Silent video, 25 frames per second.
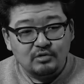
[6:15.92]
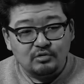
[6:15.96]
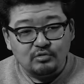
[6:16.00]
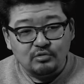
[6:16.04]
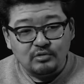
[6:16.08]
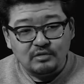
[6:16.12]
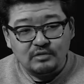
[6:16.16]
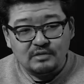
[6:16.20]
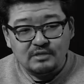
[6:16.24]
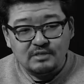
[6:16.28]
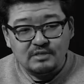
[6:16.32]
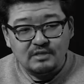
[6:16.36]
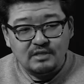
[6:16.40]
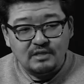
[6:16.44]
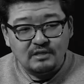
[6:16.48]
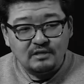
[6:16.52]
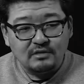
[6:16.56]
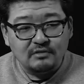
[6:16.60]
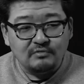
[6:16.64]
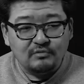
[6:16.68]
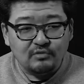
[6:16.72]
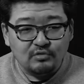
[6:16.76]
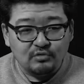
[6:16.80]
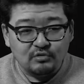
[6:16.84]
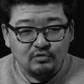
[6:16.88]
то это
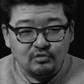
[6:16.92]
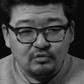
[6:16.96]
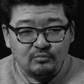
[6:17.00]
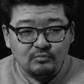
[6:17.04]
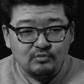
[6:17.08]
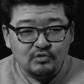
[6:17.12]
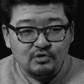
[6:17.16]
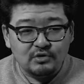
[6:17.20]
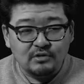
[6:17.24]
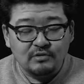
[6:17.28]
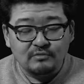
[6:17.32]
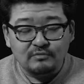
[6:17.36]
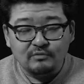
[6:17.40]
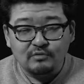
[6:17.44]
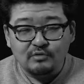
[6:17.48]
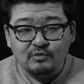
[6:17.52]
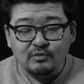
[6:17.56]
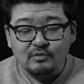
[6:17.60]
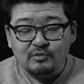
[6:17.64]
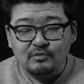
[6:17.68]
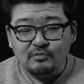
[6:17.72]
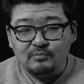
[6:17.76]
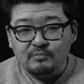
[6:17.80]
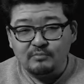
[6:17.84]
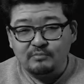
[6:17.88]
здание, в котором уже
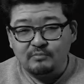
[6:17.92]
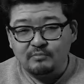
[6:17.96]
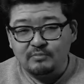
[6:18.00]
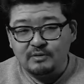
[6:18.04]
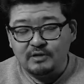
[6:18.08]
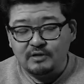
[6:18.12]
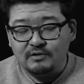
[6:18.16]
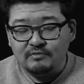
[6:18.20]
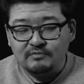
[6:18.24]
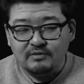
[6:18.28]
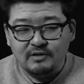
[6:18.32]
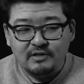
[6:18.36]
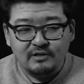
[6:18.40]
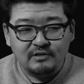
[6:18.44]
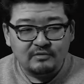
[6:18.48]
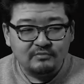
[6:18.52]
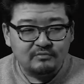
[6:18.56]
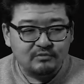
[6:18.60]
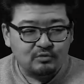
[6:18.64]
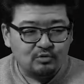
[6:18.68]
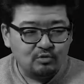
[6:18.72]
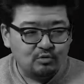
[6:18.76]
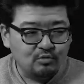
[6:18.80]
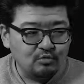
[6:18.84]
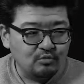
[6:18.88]
давно прорвало
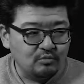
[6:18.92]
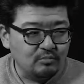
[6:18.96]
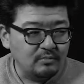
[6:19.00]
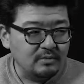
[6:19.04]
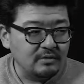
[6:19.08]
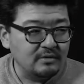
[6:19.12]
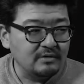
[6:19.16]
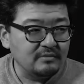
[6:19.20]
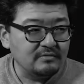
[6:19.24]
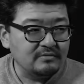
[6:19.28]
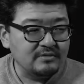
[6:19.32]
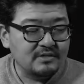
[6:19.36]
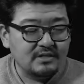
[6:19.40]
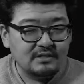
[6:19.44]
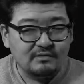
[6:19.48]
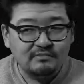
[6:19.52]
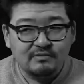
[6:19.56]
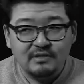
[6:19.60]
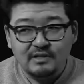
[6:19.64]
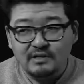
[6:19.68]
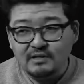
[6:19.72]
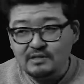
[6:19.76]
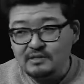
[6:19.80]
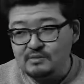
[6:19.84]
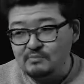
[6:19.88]
трубы,
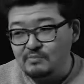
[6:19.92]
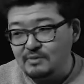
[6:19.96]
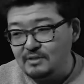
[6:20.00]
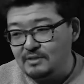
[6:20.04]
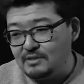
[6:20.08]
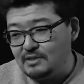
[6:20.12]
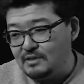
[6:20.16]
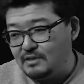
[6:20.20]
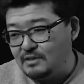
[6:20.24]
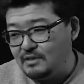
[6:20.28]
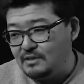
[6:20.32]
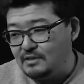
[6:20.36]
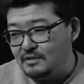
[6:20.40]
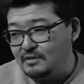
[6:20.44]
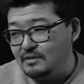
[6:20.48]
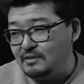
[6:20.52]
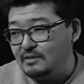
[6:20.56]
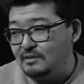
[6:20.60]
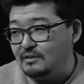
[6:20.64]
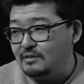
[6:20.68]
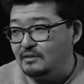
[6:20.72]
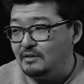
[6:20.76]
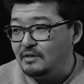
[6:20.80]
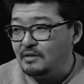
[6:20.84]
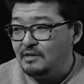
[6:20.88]
взорвались
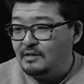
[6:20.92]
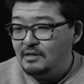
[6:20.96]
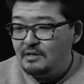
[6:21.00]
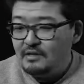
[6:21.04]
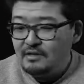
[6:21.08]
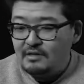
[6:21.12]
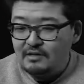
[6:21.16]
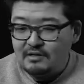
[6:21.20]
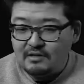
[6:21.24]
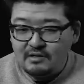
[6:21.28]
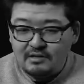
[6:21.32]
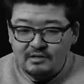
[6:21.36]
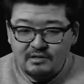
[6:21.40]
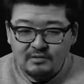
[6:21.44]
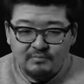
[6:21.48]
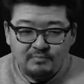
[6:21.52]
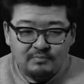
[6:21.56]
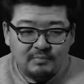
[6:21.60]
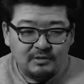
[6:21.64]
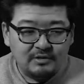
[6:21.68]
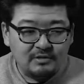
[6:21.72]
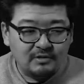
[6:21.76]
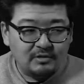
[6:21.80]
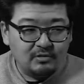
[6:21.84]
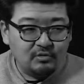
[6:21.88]
батареи, Э,
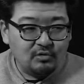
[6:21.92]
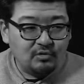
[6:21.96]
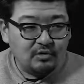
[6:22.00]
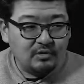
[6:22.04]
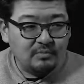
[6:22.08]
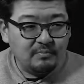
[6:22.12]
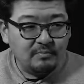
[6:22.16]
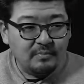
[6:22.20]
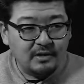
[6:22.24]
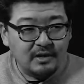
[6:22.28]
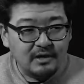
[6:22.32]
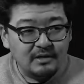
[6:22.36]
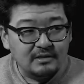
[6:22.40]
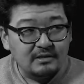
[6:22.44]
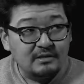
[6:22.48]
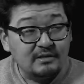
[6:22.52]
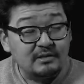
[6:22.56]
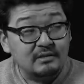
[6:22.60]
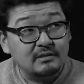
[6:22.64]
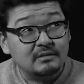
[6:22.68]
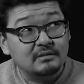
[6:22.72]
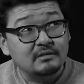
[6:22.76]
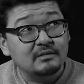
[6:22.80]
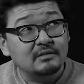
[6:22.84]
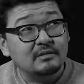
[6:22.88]
потолок
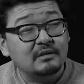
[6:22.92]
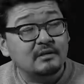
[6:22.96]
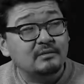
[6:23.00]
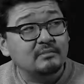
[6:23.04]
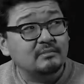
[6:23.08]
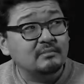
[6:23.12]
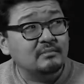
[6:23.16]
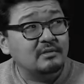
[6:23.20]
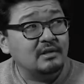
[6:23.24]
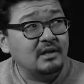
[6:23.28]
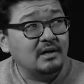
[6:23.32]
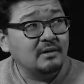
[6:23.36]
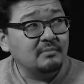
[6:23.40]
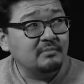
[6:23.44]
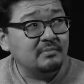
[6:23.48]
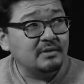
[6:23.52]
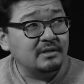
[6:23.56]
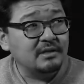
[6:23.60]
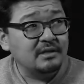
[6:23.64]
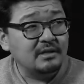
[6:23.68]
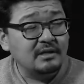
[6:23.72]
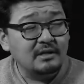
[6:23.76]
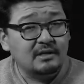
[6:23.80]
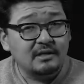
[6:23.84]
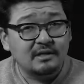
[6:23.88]
падает, там лампы
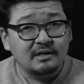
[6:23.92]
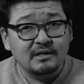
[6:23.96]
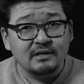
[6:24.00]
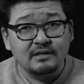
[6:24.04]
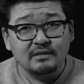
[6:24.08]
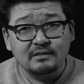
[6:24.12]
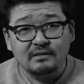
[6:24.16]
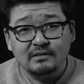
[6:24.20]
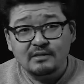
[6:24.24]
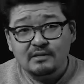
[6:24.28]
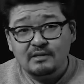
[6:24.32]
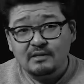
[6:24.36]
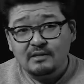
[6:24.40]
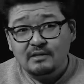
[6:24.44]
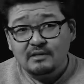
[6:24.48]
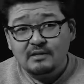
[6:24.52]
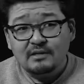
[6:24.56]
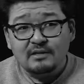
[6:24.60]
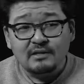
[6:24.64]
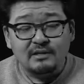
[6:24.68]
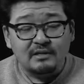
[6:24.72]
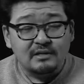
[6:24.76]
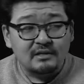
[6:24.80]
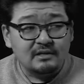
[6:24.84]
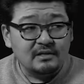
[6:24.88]
не горят,
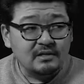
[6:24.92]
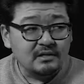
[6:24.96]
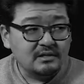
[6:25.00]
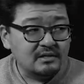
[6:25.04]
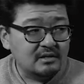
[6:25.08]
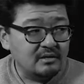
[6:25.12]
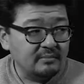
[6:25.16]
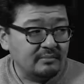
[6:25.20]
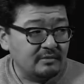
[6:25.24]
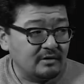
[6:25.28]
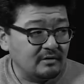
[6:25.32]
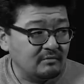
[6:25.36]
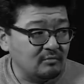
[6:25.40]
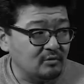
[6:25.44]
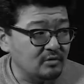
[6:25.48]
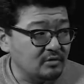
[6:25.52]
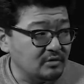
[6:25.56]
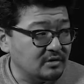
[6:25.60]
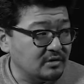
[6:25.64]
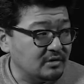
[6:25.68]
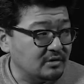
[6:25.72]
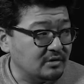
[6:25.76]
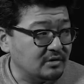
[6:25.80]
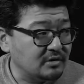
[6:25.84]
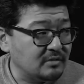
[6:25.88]
э,
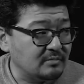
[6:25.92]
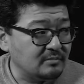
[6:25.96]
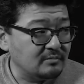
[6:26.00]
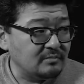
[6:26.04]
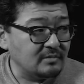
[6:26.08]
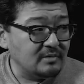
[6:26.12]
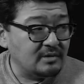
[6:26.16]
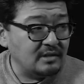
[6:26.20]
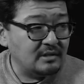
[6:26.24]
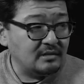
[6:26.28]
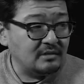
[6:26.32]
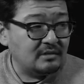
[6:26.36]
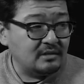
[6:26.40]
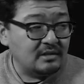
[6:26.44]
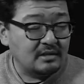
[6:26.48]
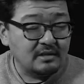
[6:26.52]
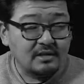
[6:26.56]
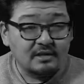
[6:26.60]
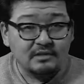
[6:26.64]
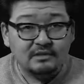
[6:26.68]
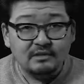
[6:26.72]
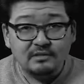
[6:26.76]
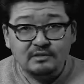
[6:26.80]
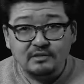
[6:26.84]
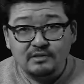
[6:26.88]
электропроводка там
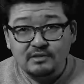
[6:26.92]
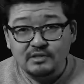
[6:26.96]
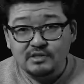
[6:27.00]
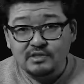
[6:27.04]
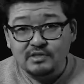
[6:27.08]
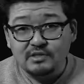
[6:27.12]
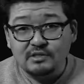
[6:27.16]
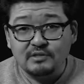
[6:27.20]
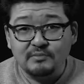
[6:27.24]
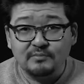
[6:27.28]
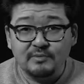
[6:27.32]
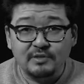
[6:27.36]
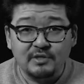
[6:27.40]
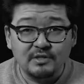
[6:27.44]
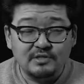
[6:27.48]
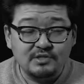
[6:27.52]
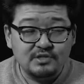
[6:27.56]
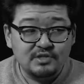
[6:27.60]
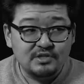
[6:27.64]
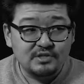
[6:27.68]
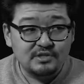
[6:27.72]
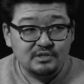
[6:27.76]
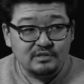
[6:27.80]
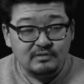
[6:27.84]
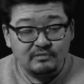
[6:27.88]
наладан дышит и
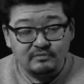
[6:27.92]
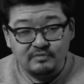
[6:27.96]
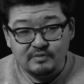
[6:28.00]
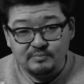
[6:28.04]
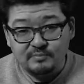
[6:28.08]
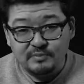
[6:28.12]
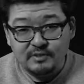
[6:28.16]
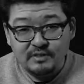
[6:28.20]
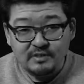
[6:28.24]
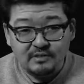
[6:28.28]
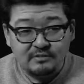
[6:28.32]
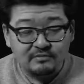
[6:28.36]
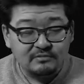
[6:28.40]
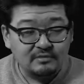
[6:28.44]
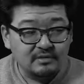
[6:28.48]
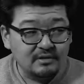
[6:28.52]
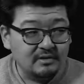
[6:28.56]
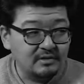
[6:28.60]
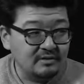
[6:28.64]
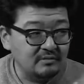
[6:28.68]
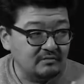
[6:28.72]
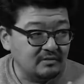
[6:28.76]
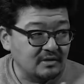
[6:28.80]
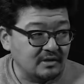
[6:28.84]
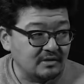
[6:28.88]
периодически
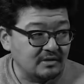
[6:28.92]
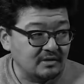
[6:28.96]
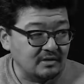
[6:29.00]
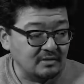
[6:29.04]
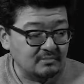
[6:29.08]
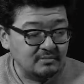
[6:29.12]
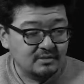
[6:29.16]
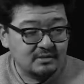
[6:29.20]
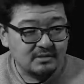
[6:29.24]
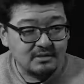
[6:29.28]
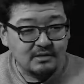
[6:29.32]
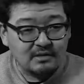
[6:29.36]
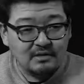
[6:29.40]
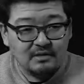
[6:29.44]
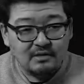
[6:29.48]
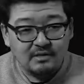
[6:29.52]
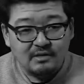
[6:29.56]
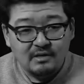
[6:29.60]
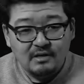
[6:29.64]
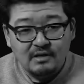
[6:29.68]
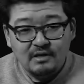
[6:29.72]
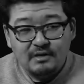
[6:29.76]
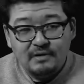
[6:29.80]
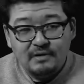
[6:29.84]
вспыхивает да, в разных местах.